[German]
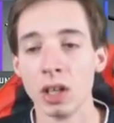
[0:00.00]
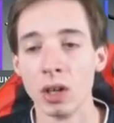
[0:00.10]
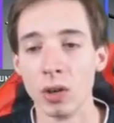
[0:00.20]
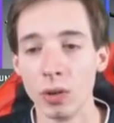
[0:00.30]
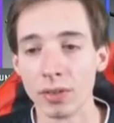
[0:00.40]

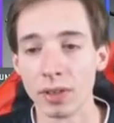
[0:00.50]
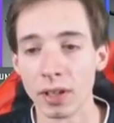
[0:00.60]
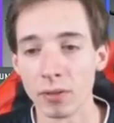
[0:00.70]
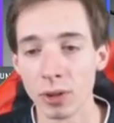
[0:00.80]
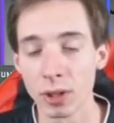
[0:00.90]
Und
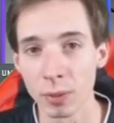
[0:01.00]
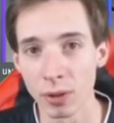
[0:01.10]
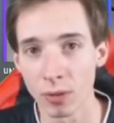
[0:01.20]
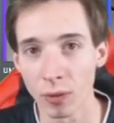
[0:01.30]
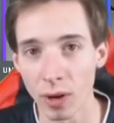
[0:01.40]
dann würde ich mich
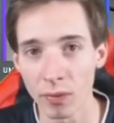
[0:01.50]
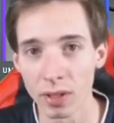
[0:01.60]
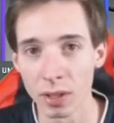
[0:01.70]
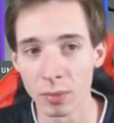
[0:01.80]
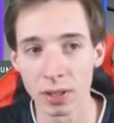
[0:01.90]
noch freuen,
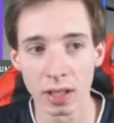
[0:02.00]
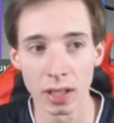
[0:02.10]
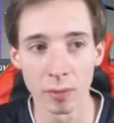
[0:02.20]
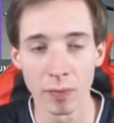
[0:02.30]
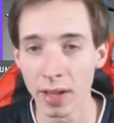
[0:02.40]
wenn ihr mich
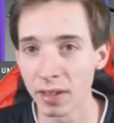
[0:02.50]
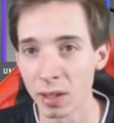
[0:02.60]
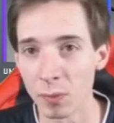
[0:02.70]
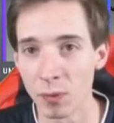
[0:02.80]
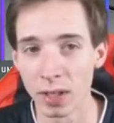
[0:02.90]
ähm,
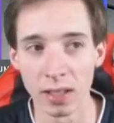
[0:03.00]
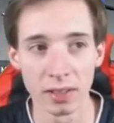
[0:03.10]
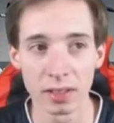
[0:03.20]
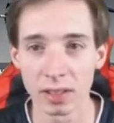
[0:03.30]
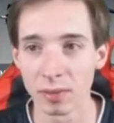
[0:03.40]
weiterempfehlt.
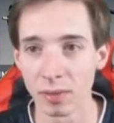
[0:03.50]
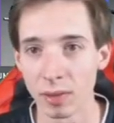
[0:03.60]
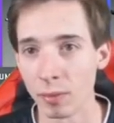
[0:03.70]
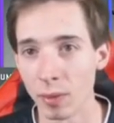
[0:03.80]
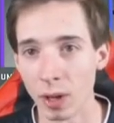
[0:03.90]

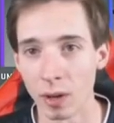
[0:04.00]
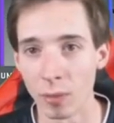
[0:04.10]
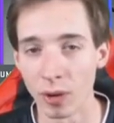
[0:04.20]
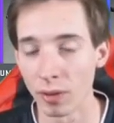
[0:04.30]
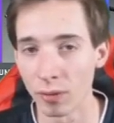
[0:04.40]
Ähm,
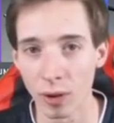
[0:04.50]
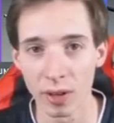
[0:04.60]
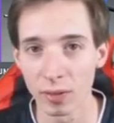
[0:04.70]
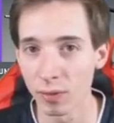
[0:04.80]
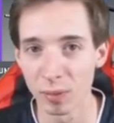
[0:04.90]
euren
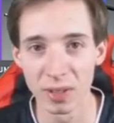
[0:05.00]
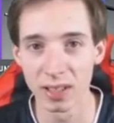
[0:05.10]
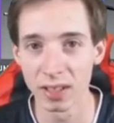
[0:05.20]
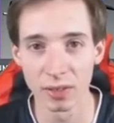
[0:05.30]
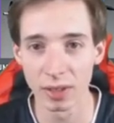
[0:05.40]
Freunden,
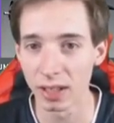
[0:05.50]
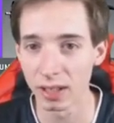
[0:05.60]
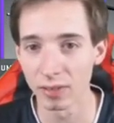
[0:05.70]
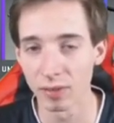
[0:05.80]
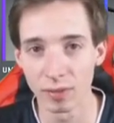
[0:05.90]
Familien
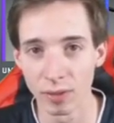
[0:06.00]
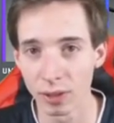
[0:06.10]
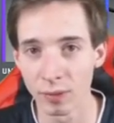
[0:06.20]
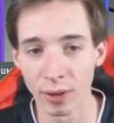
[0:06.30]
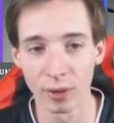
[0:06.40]
oder
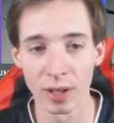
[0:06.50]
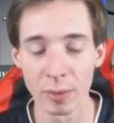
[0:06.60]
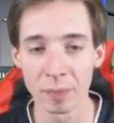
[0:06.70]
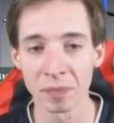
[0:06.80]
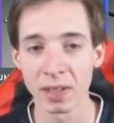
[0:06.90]
whatever auch
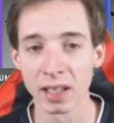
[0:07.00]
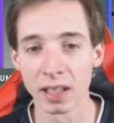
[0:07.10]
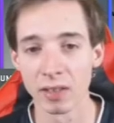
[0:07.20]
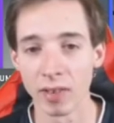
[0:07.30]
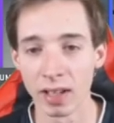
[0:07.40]
immer.
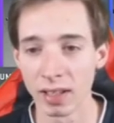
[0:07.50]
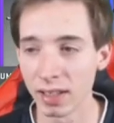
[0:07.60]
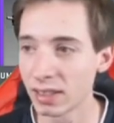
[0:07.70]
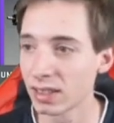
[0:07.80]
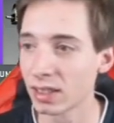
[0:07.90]
Weil
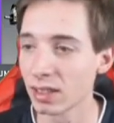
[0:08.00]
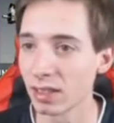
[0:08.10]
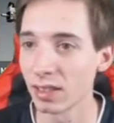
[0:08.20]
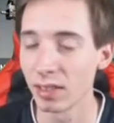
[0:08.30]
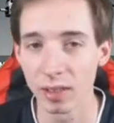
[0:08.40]
jetzt
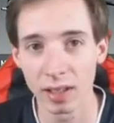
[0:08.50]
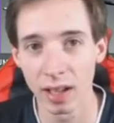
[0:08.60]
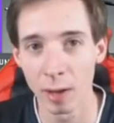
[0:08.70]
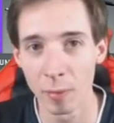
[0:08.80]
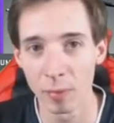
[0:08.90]

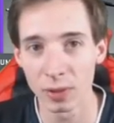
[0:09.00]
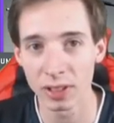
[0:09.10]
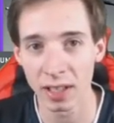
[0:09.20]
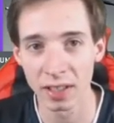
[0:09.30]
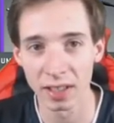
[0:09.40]
ähm,
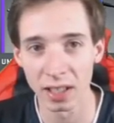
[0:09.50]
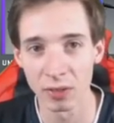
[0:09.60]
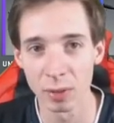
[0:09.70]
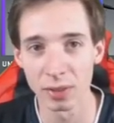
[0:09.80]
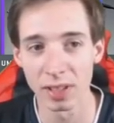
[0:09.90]
stuck ich gerade
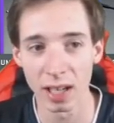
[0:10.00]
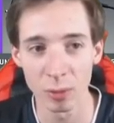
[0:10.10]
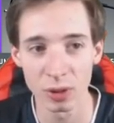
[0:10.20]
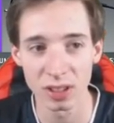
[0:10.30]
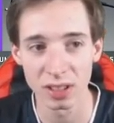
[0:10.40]
wieder mit den
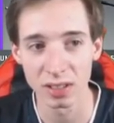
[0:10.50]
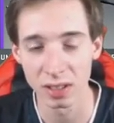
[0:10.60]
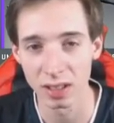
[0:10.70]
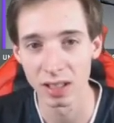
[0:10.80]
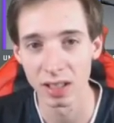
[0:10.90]
Abos.
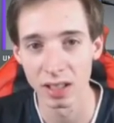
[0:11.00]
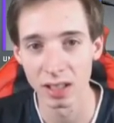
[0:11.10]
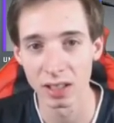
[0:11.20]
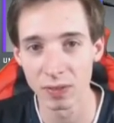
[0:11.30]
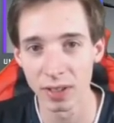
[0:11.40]

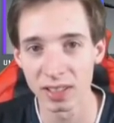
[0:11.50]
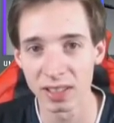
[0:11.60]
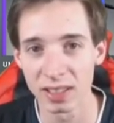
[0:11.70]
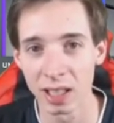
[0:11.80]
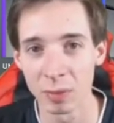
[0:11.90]
Es wäre es
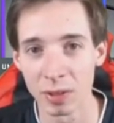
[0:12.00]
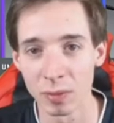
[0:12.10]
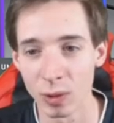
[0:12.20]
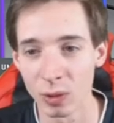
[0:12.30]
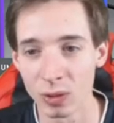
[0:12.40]
dann Zeit mit dem
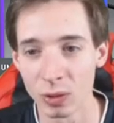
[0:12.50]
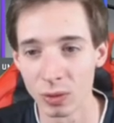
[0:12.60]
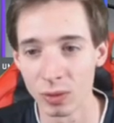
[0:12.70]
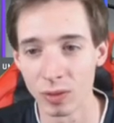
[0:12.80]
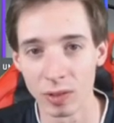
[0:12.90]
Road
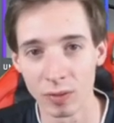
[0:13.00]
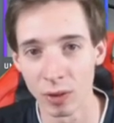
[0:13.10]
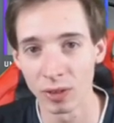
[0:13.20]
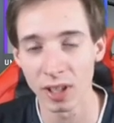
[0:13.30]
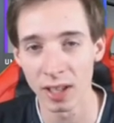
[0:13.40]
to
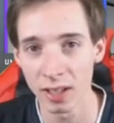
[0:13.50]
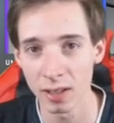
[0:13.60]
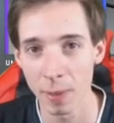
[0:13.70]
1K.